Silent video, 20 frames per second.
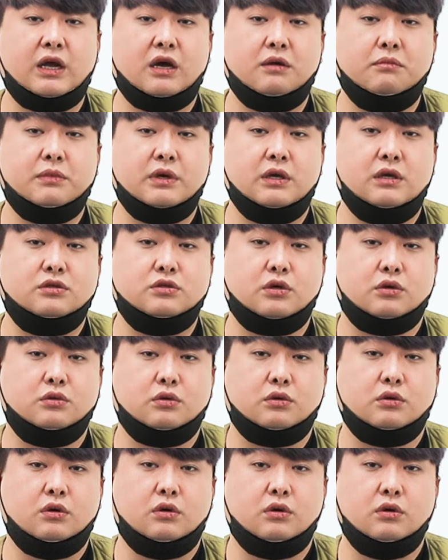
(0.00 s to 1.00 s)
낭비일
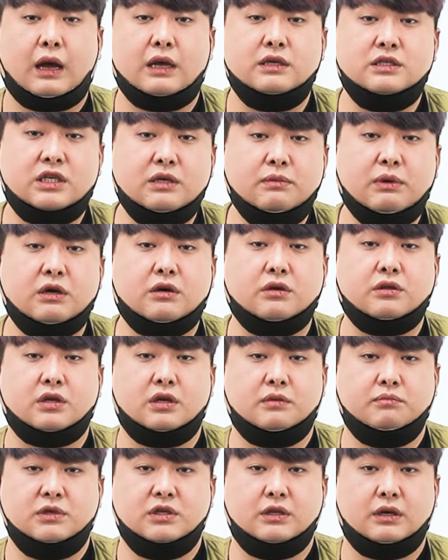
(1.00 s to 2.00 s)
정도로 한심한
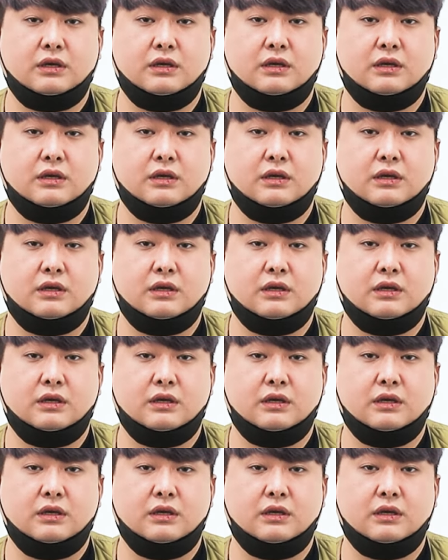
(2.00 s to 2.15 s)
것들입니다.